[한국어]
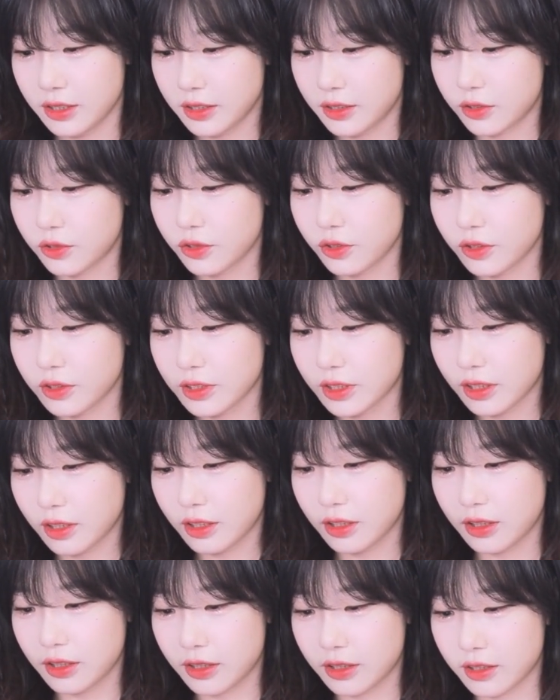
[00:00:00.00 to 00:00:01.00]

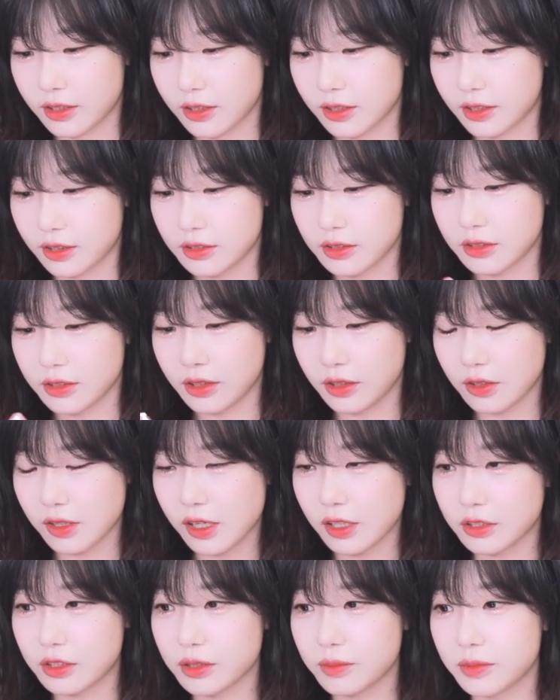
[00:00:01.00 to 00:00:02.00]
수영장은 그렇네요.
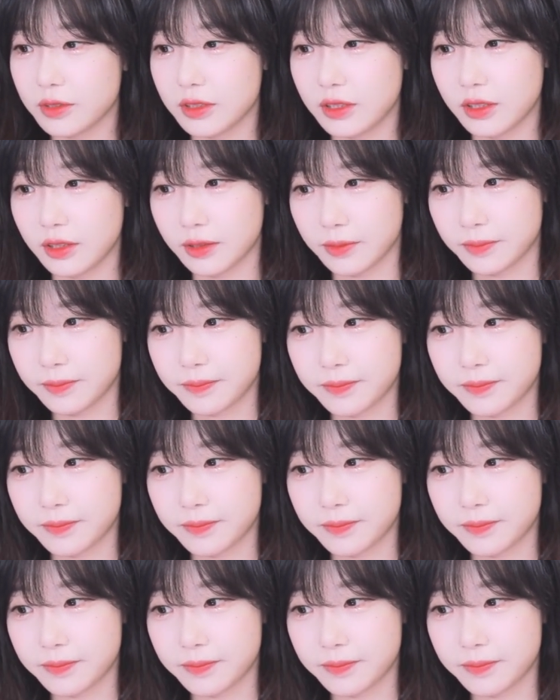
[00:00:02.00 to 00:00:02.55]
아쉽네요.